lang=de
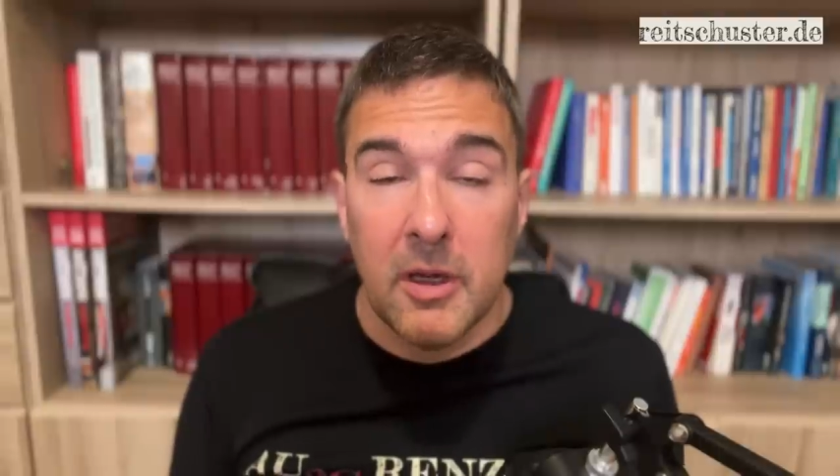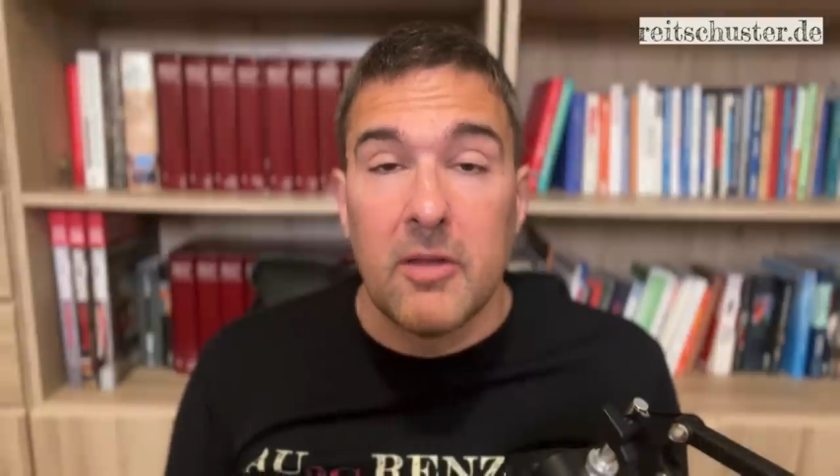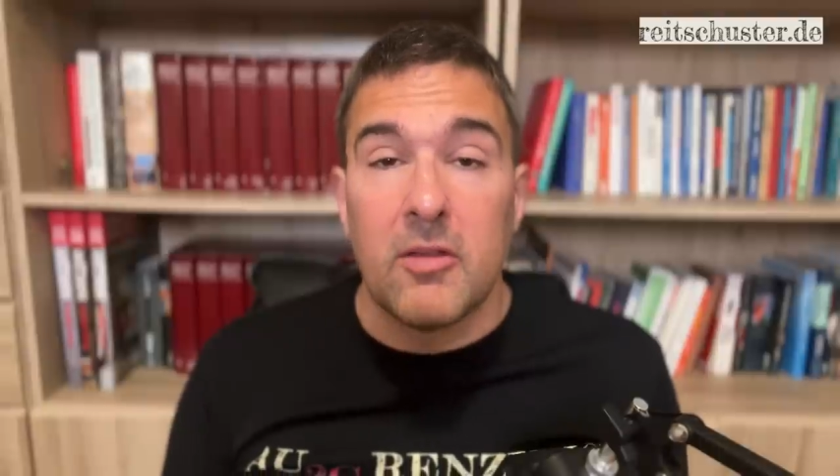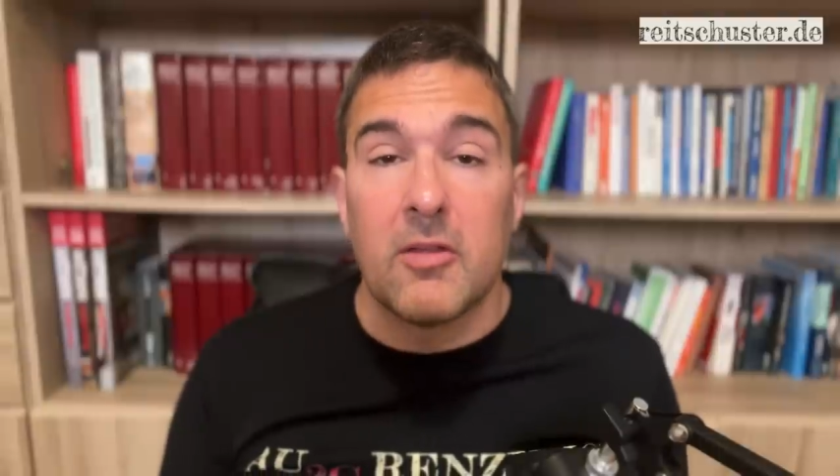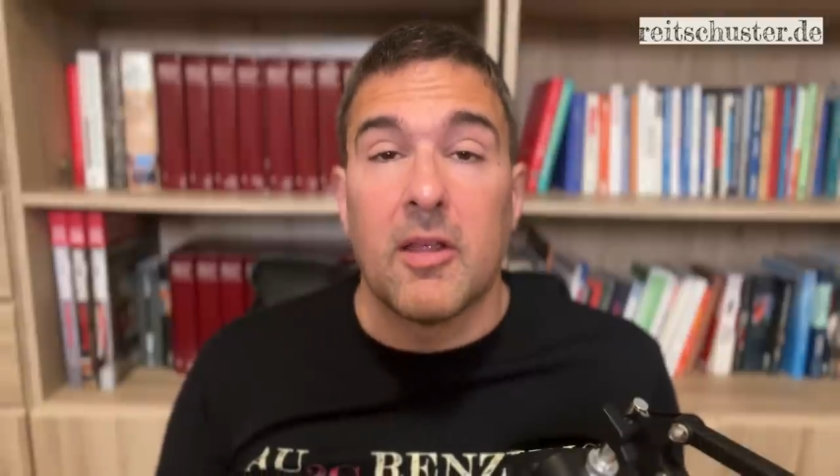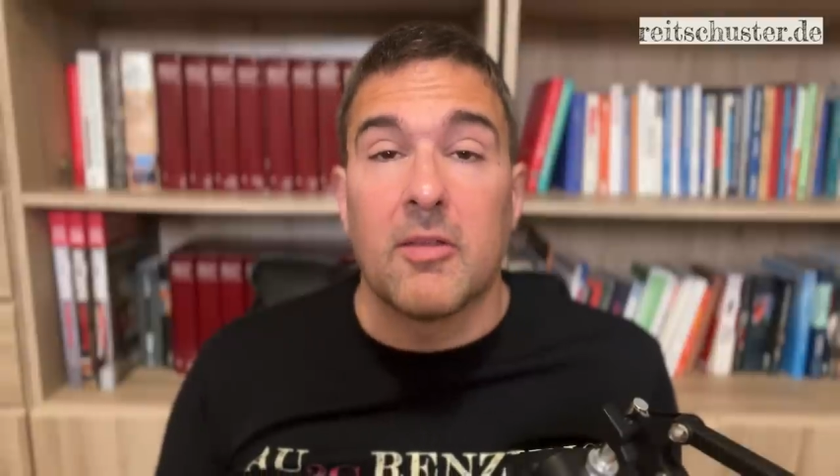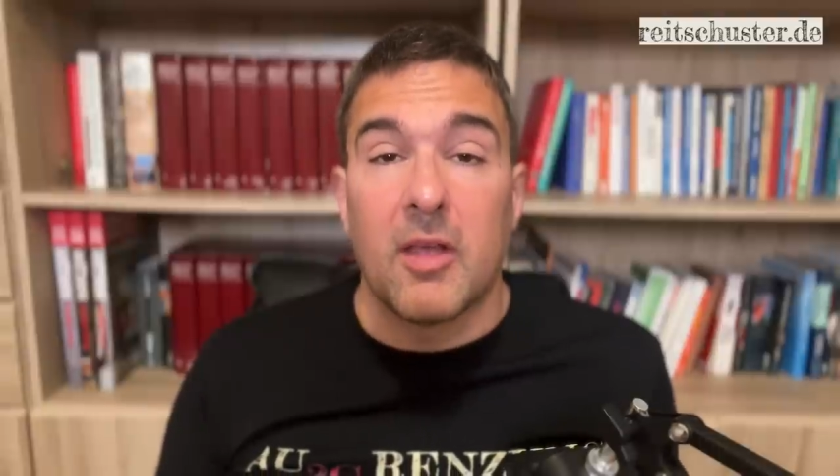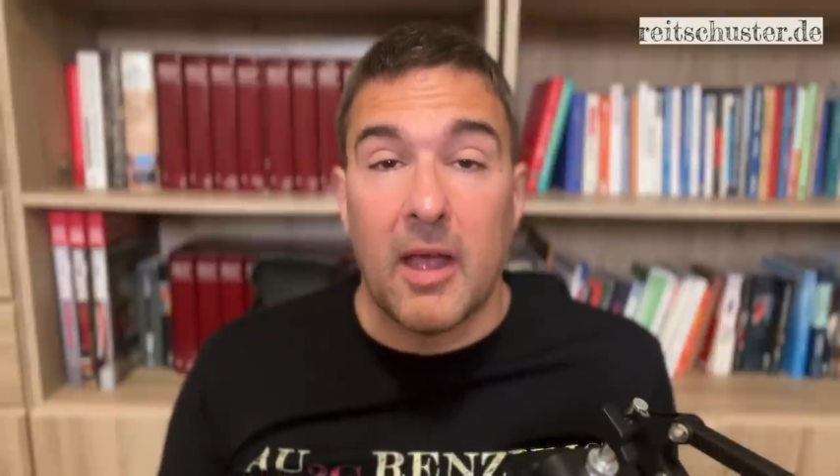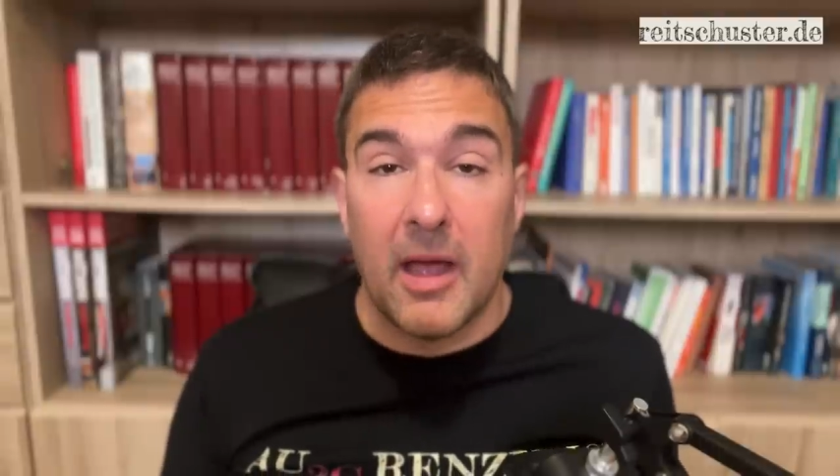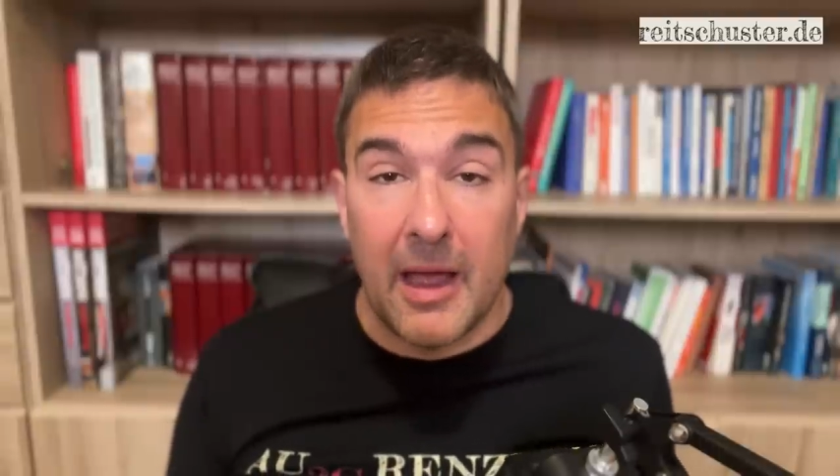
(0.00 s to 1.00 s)
Es ist das
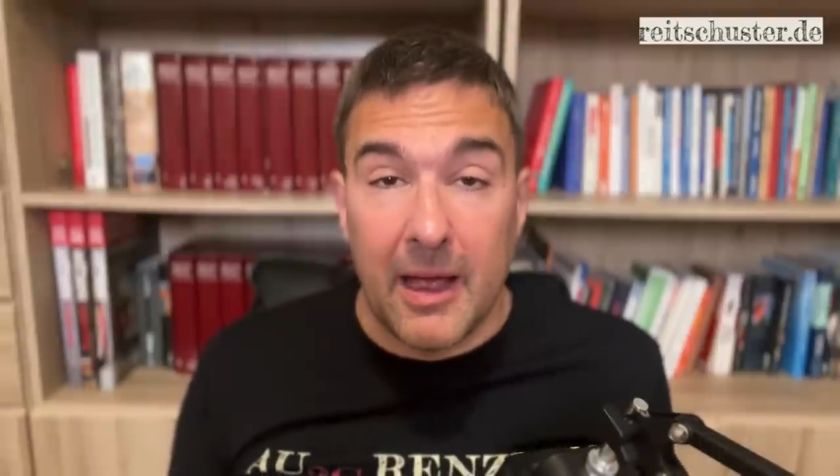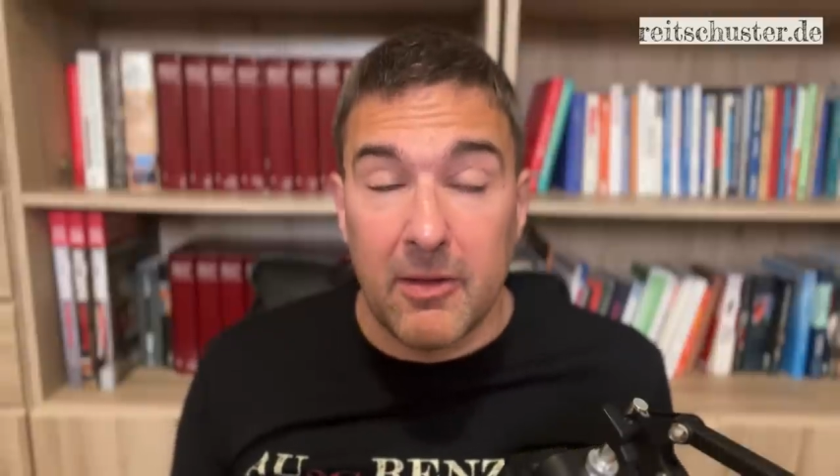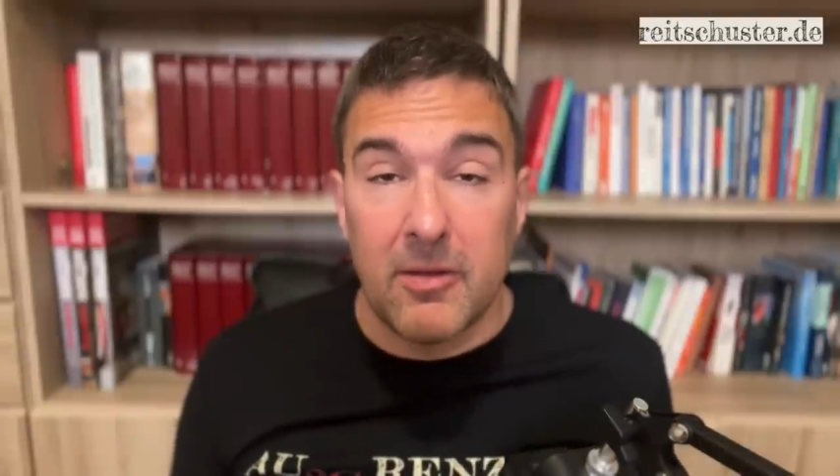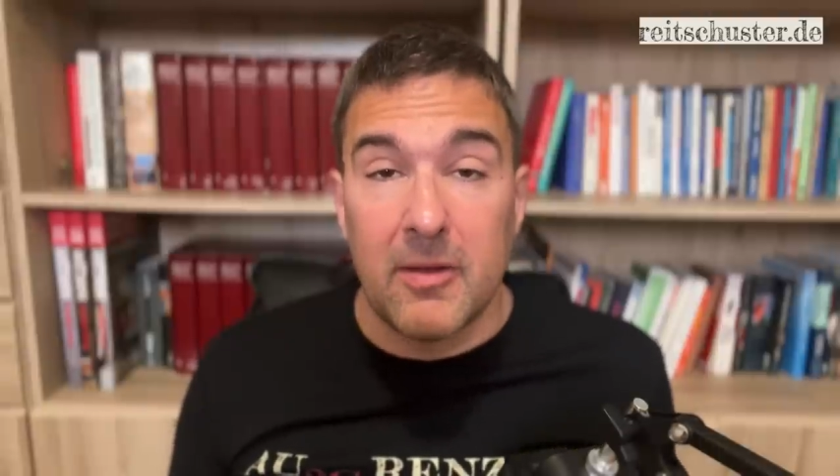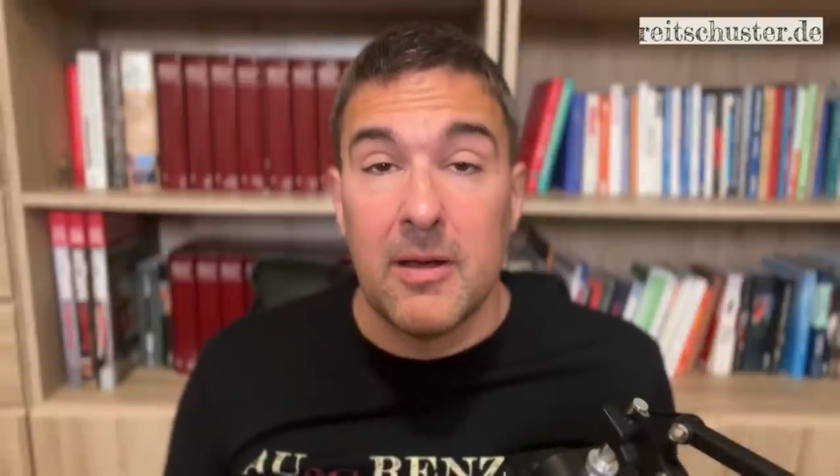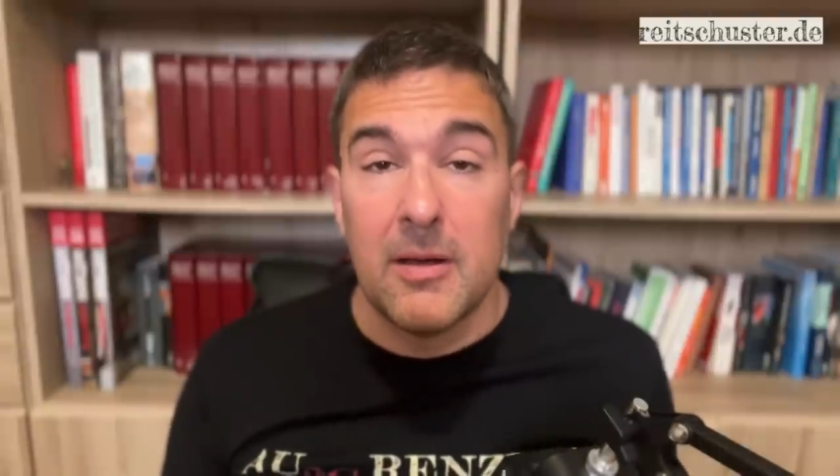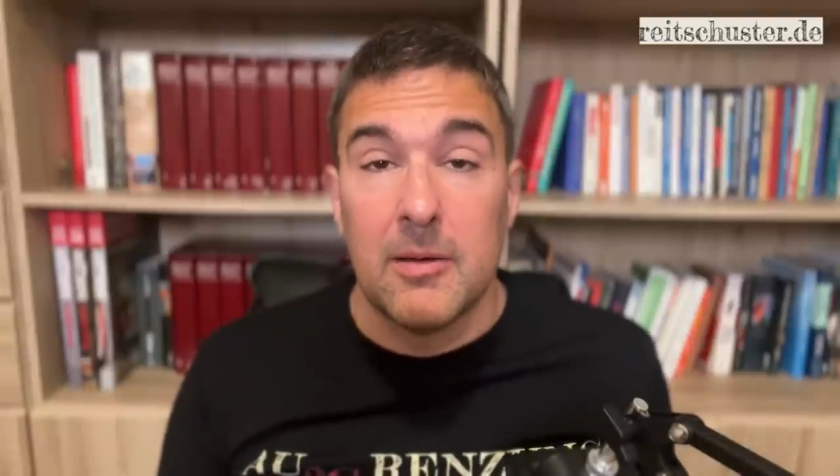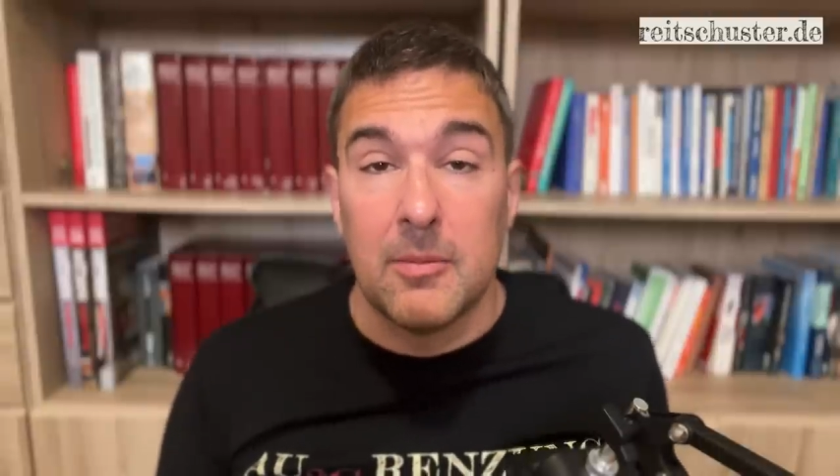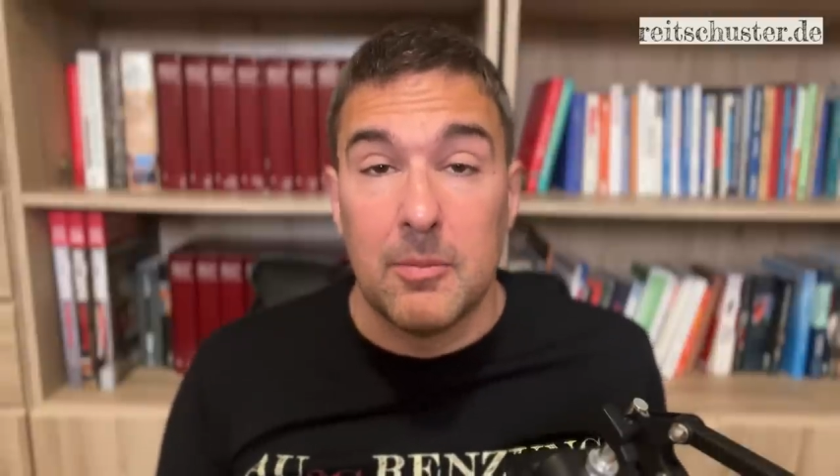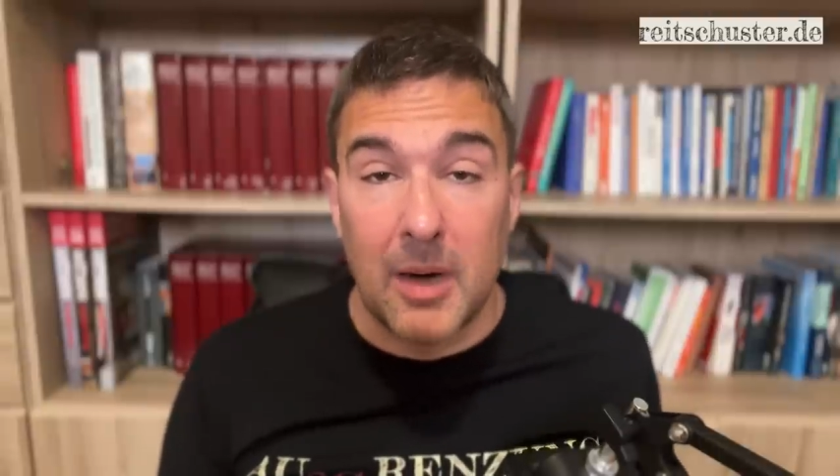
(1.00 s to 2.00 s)
erste
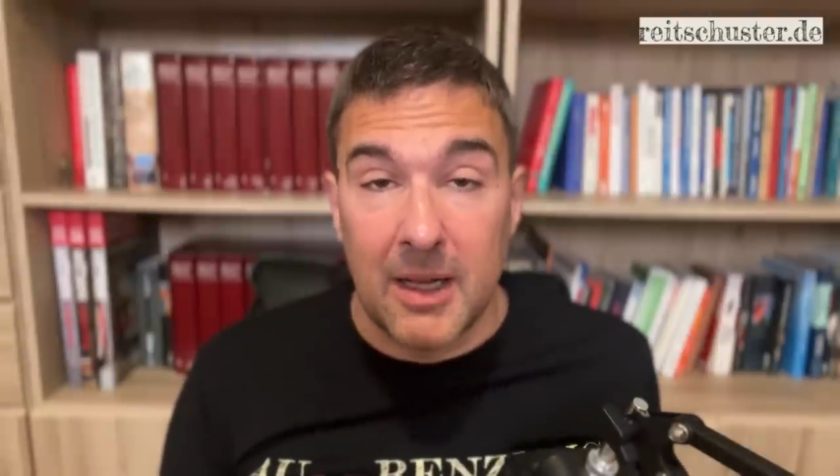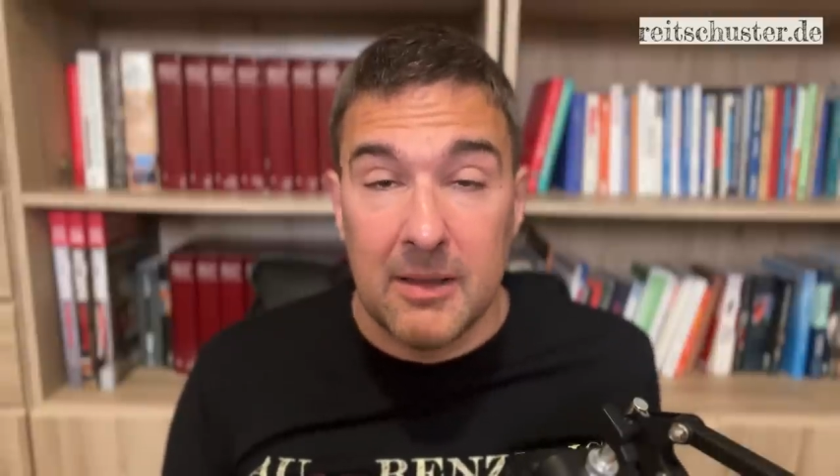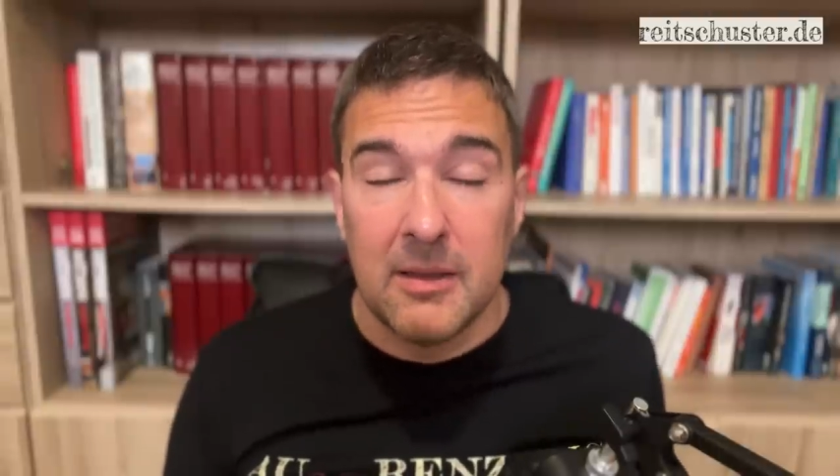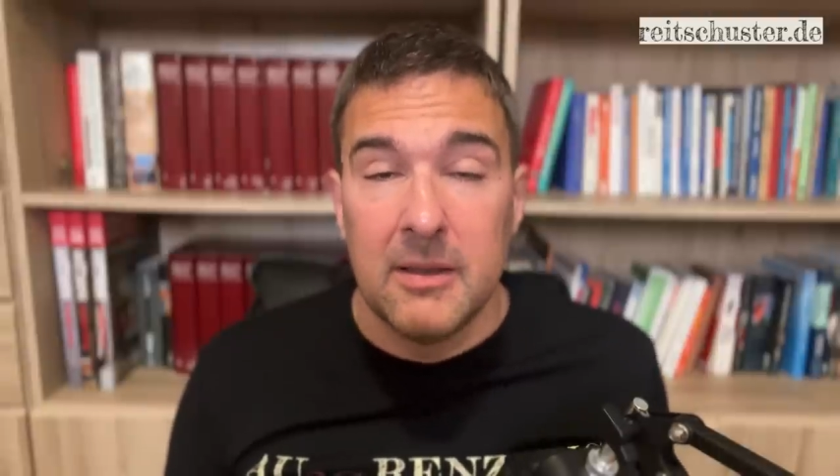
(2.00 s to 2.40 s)
Mal,